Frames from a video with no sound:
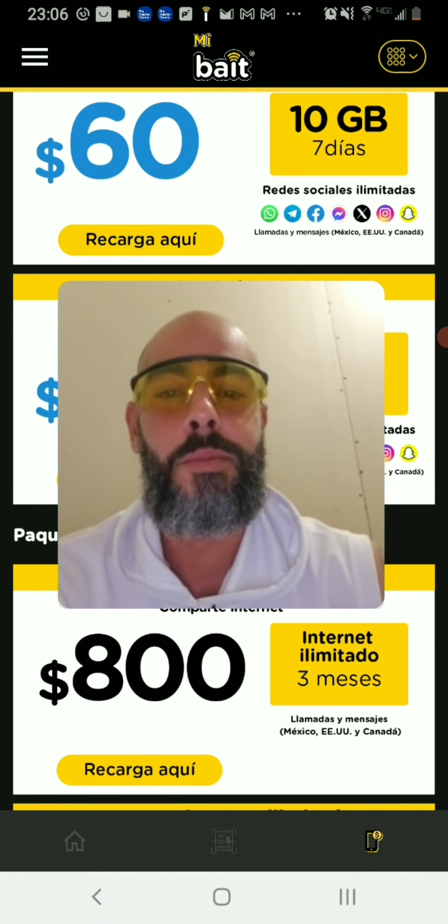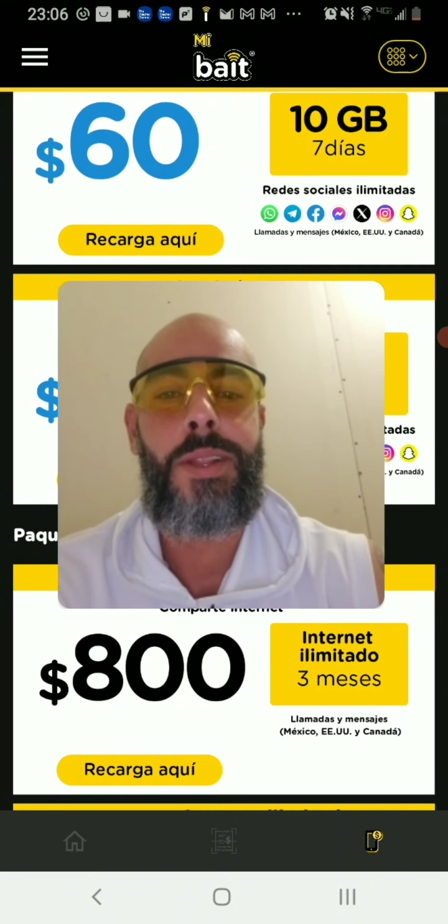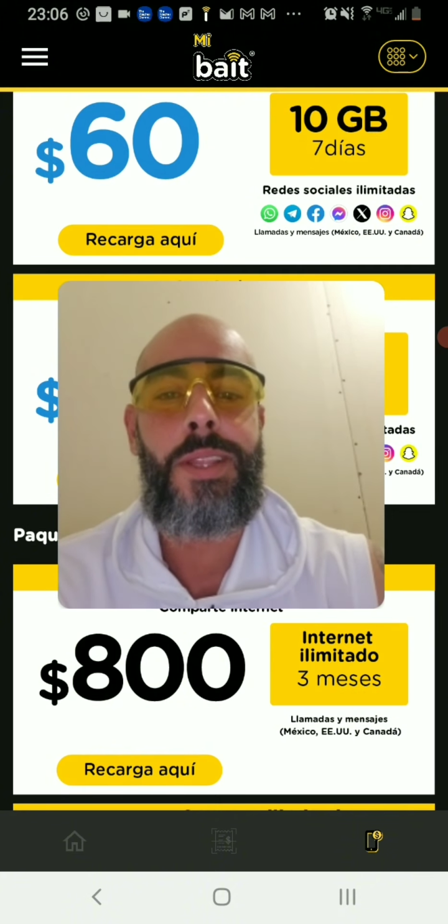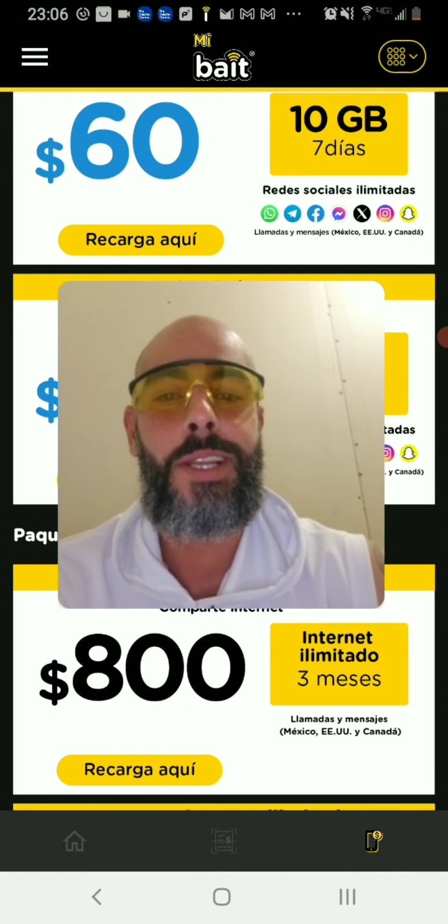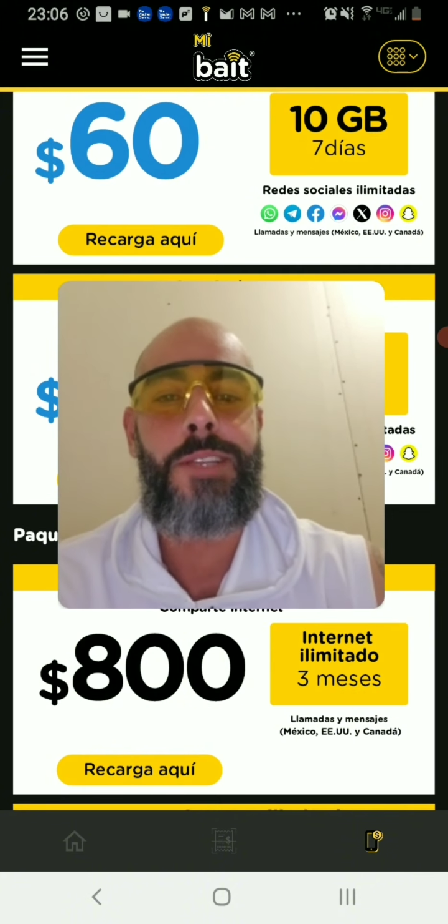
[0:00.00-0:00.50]
para
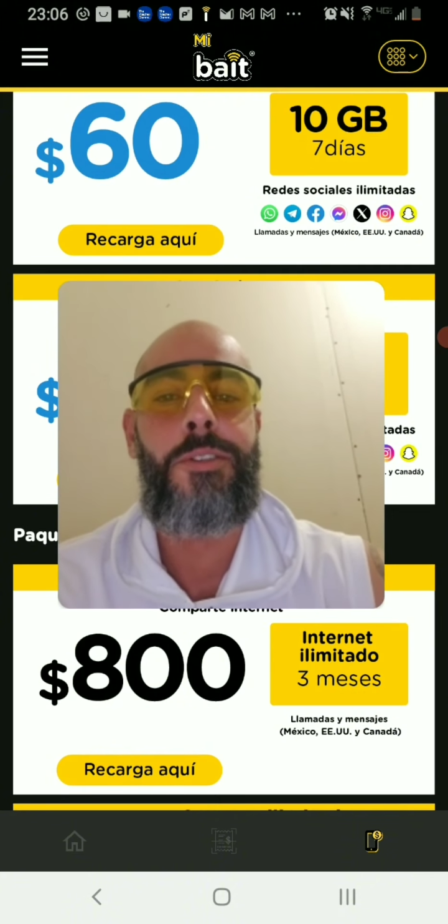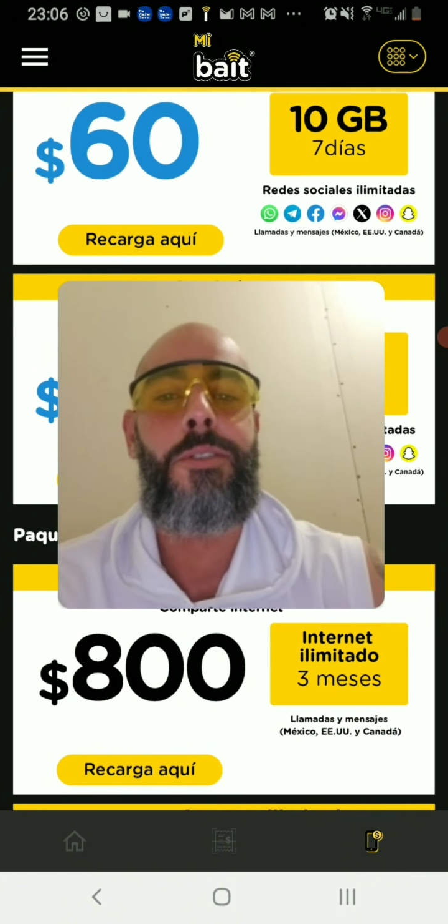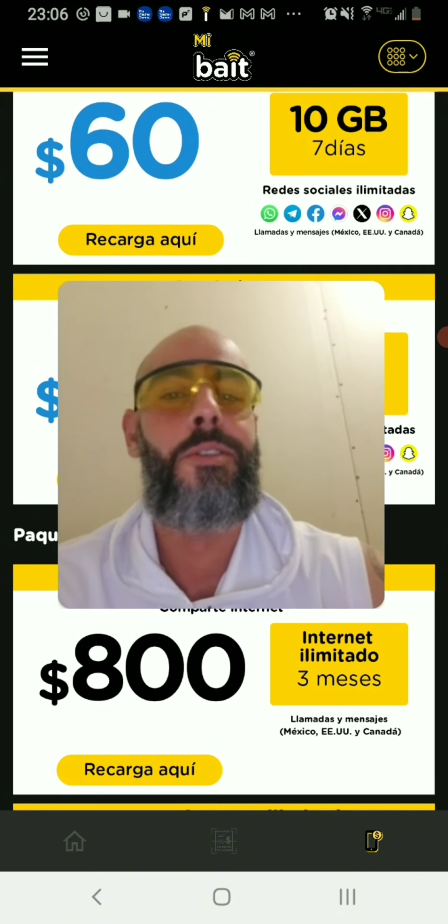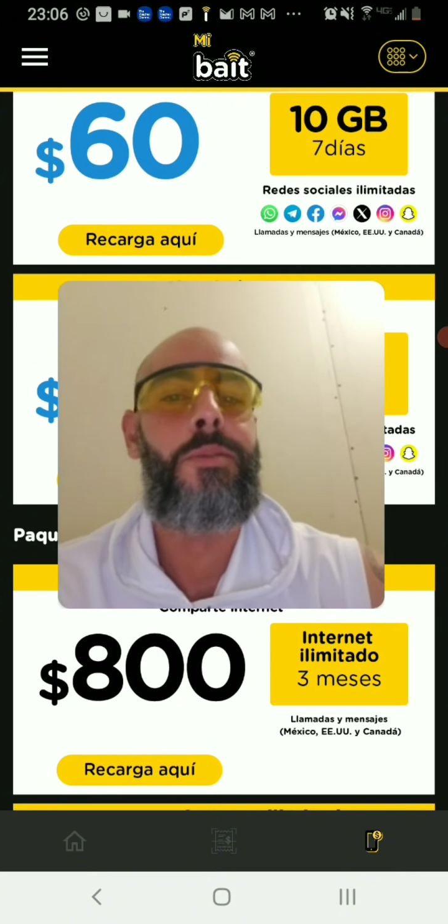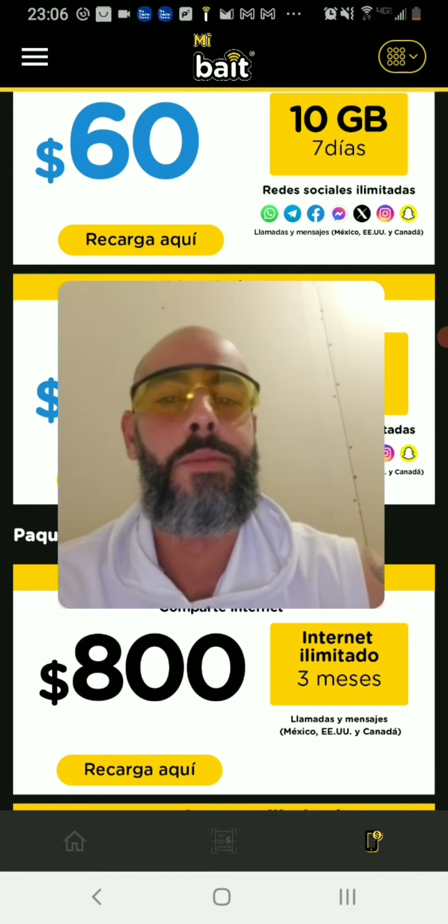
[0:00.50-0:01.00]
trás foi
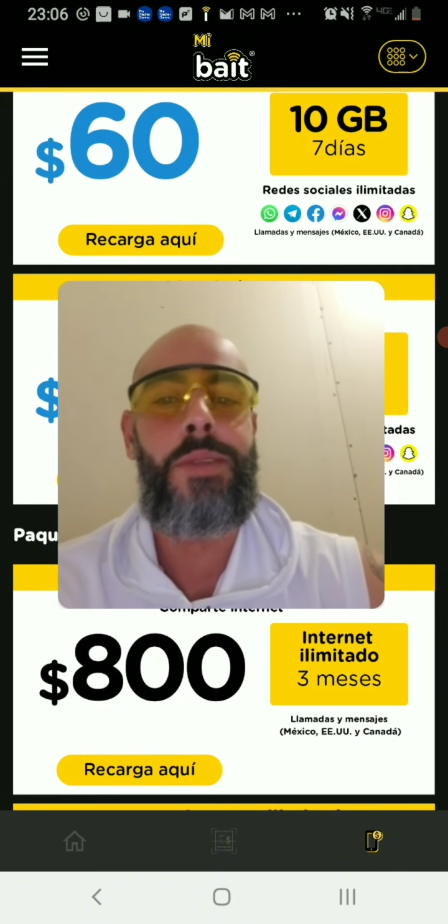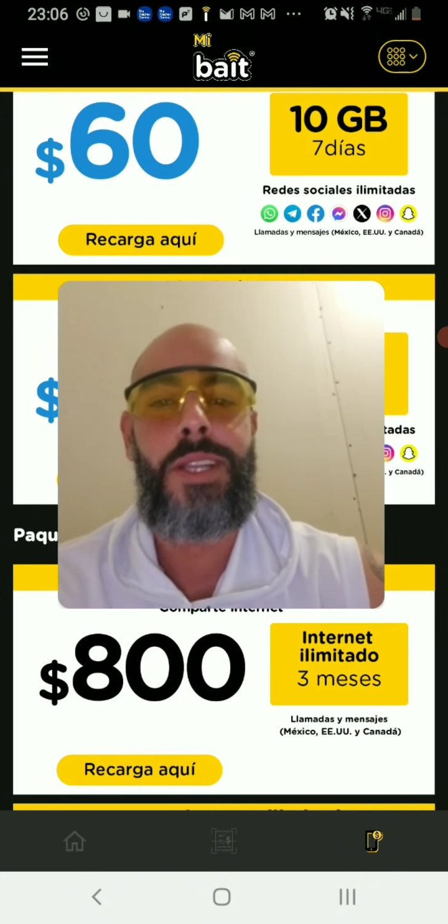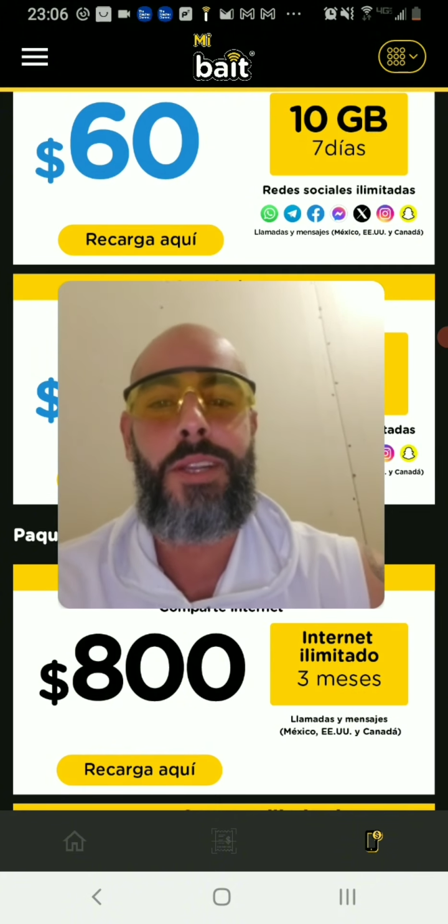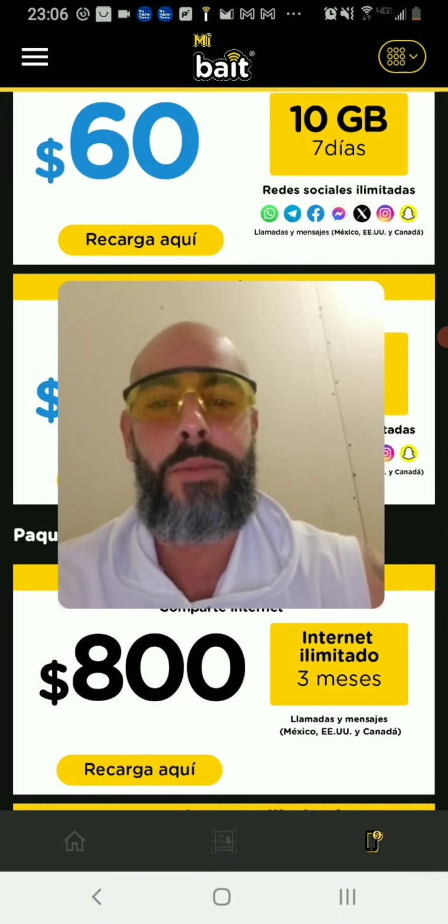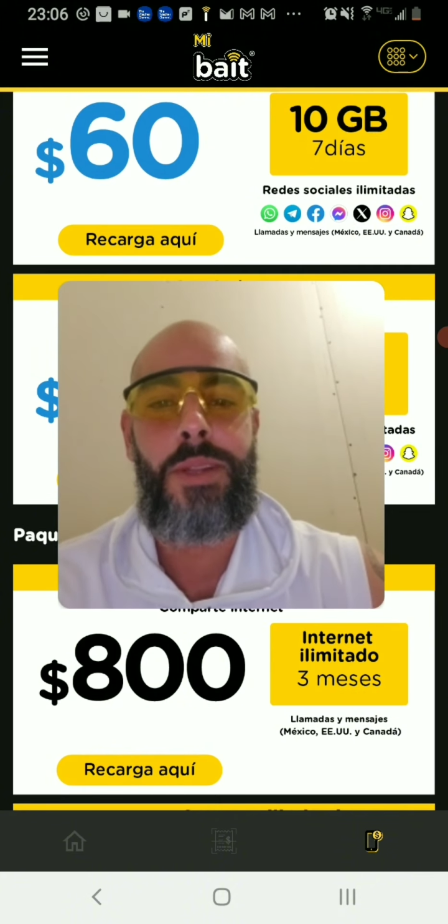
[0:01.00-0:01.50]
quando me
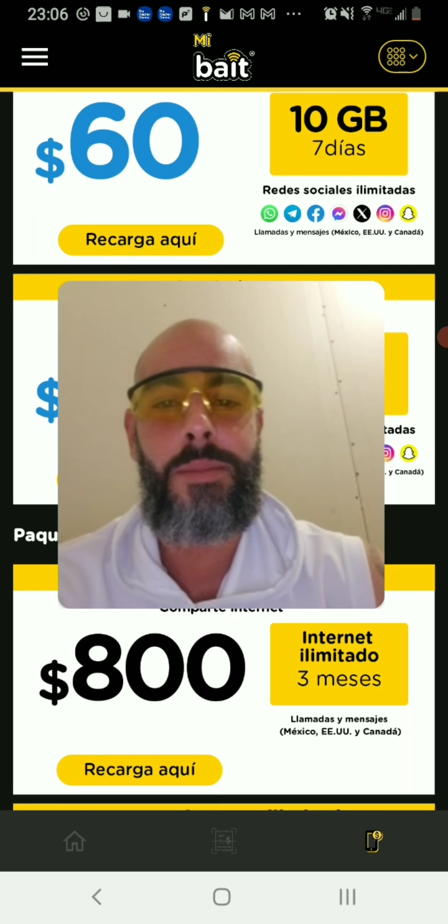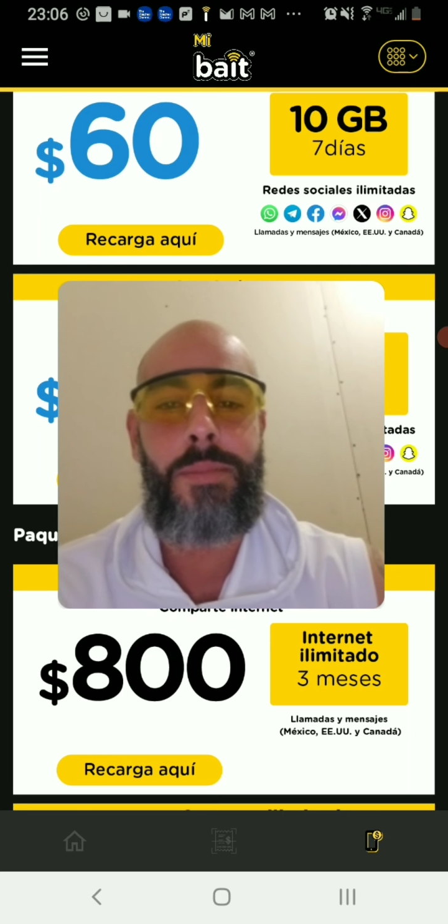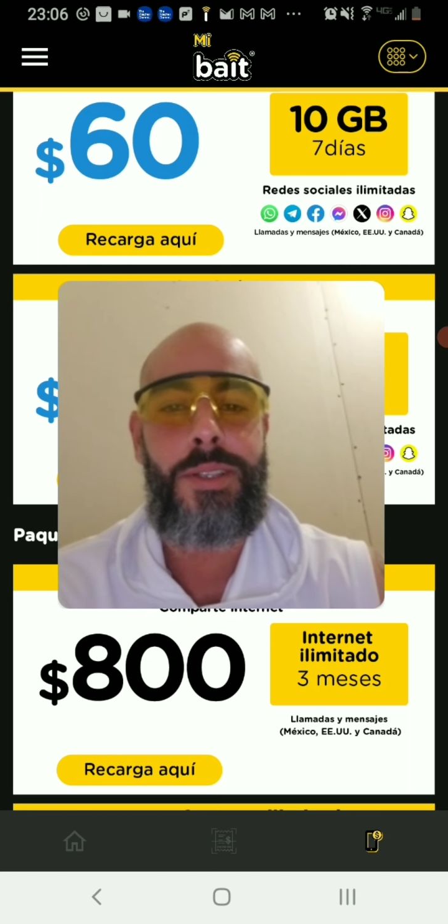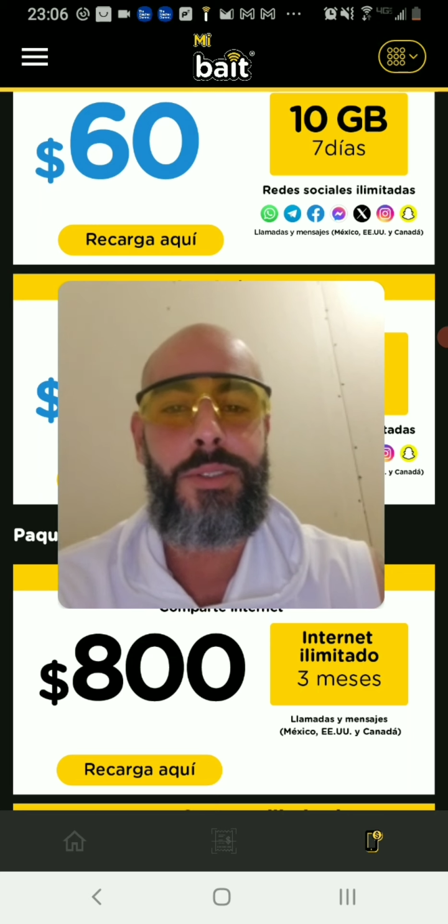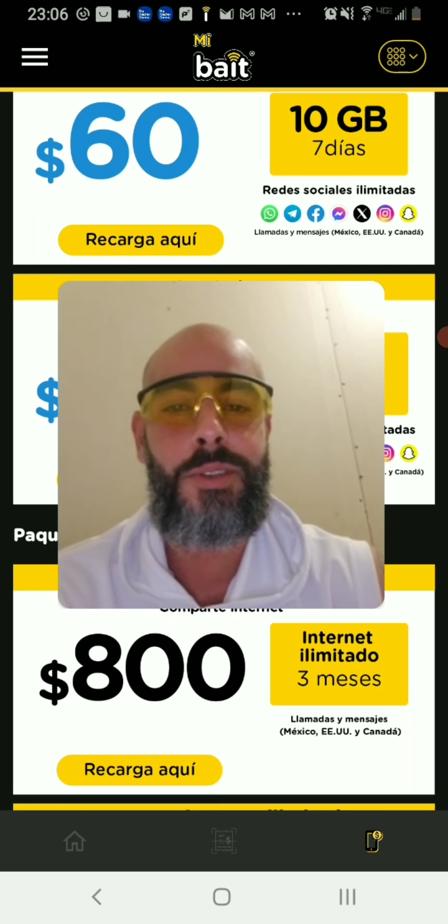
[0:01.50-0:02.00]
mandaram para
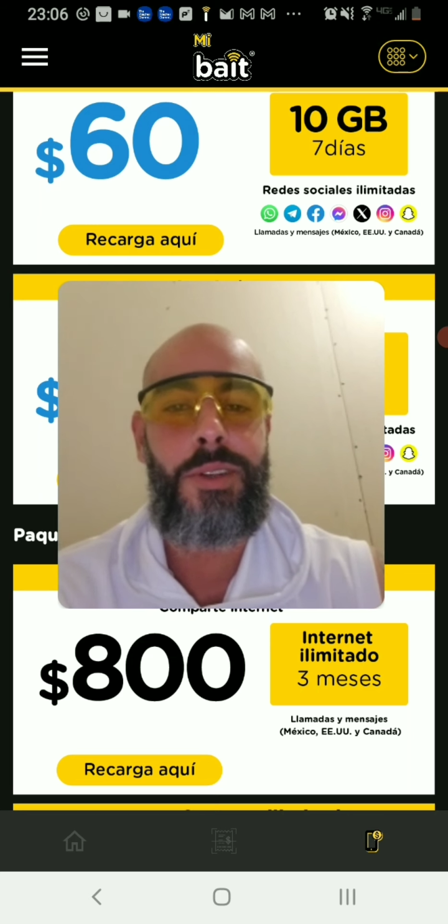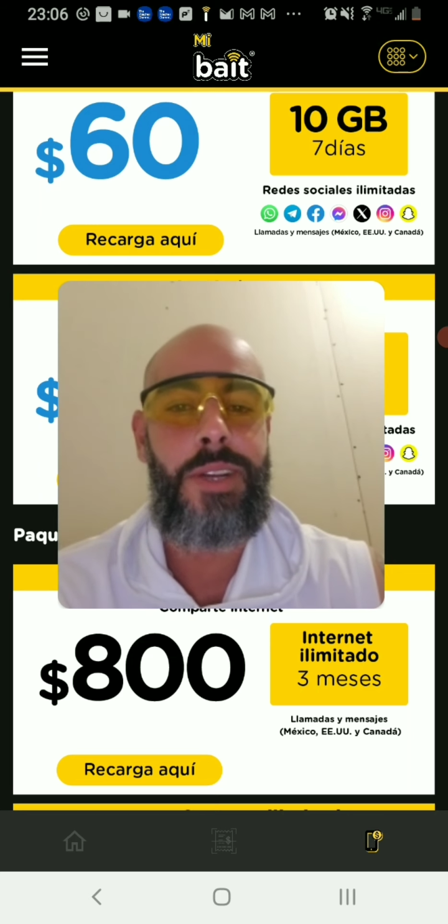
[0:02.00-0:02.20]
Tapatiula.